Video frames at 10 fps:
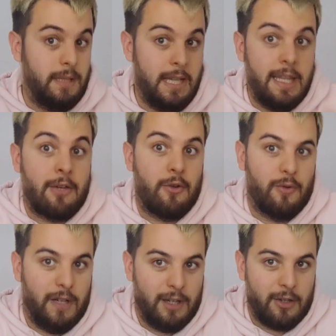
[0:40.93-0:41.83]
y
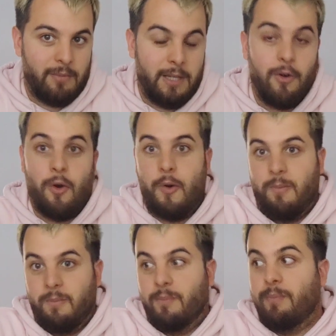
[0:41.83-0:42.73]
descubrir conmigo
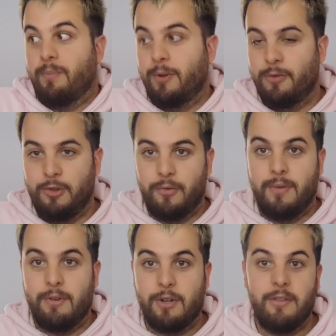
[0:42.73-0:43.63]
mm, productos
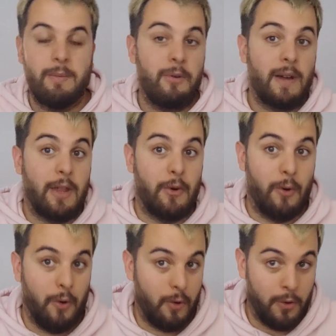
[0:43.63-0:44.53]
nuevos que no habéis
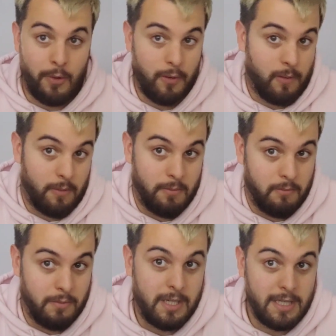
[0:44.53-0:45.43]
probado o
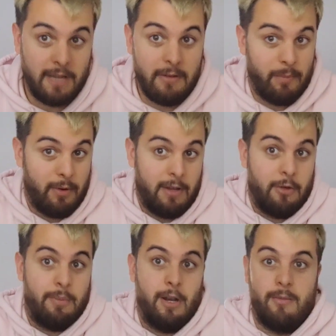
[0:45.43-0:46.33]
mm, que si habéis
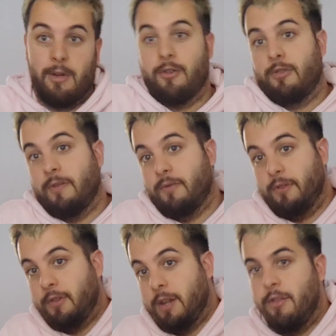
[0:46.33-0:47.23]
probado pero a lo mejor no ha
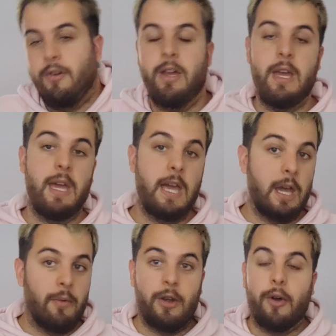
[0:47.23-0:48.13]
funcionado,
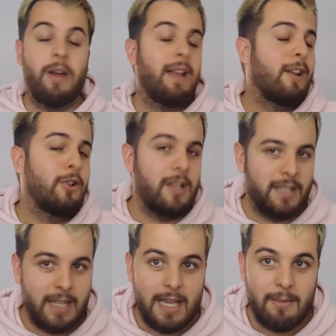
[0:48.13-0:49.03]
bueno, lo que
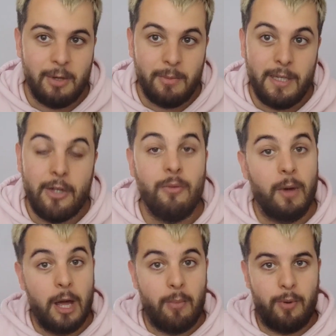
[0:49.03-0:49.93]
sea, mi opinión,
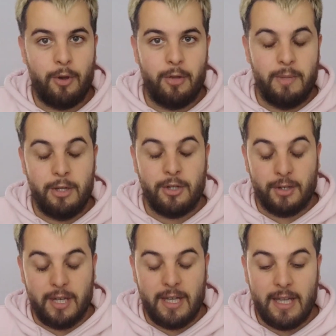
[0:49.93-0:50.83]
pues os invito a que
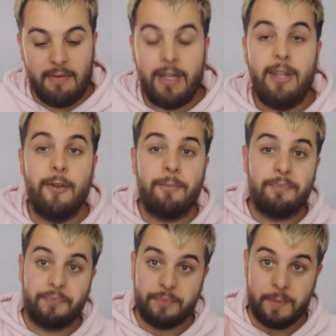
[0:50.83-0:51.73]
os quedáis al vídeo
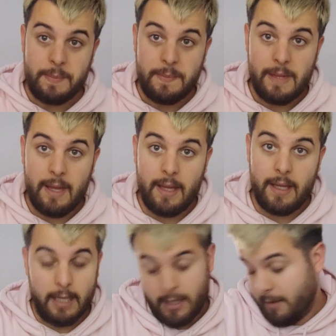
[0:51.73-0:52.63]

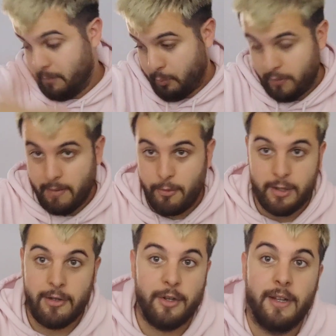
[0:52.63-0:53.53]
y nada, pues vamos
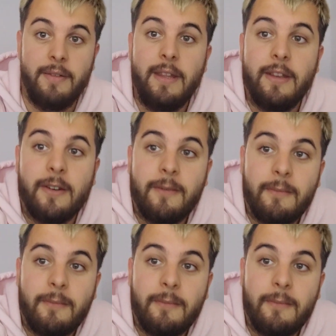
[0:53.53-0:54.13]
dentro del vídeo.